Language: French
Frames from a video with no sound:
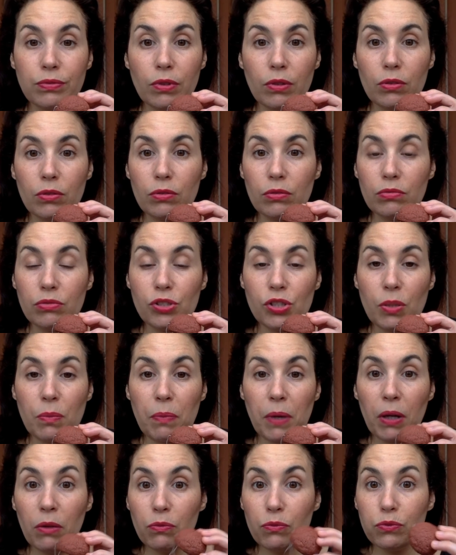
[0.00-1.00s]
Euh, je sais
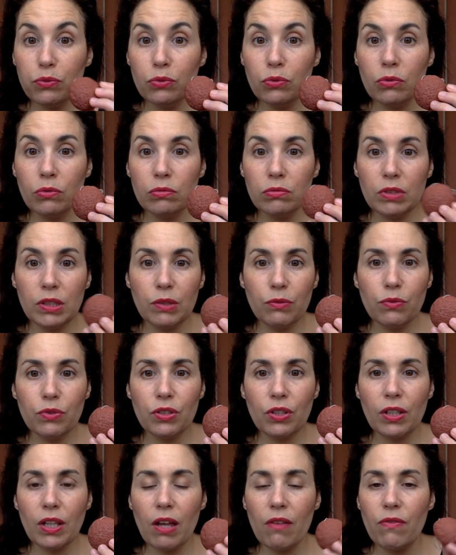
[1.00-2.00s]
pas, vous, si vous
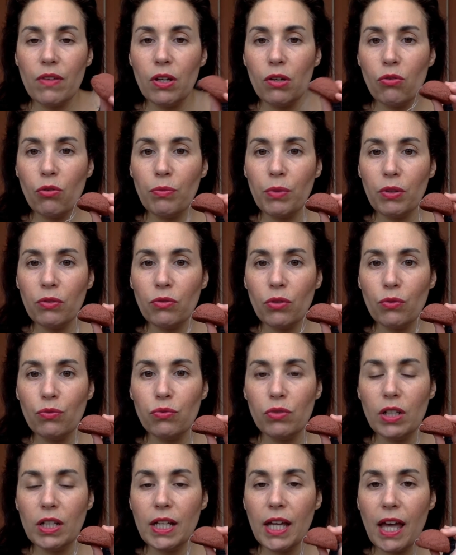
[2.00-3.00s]
en avez, combien de temps
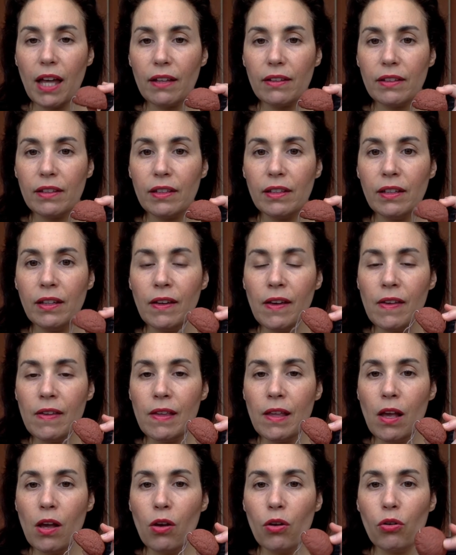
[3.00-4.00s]
vous les gardez,
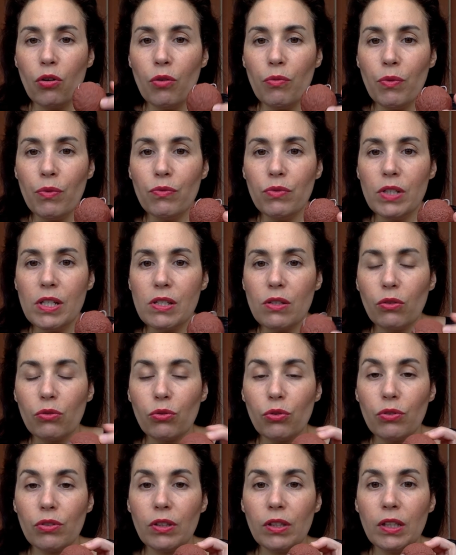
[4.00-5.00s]
comment vous les
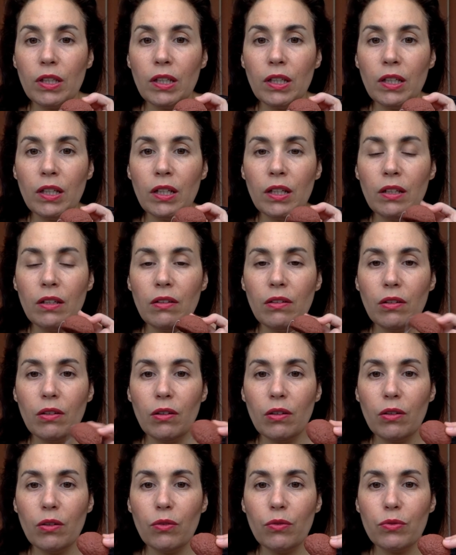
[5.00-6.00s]
entretenez,
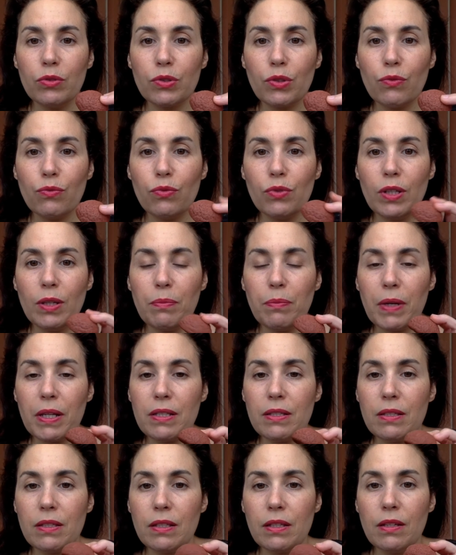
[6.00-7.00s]
euh, ce que vous les
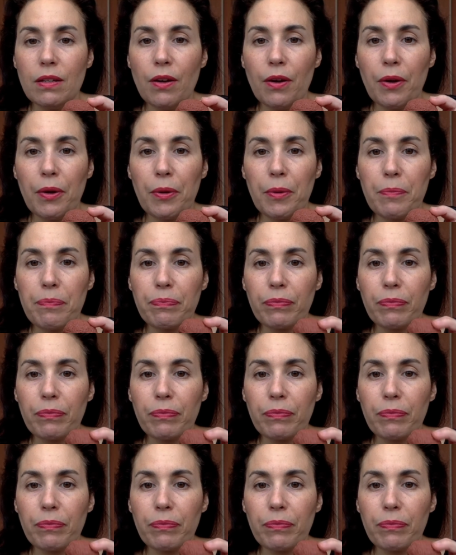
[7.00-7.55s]
passez. Euh.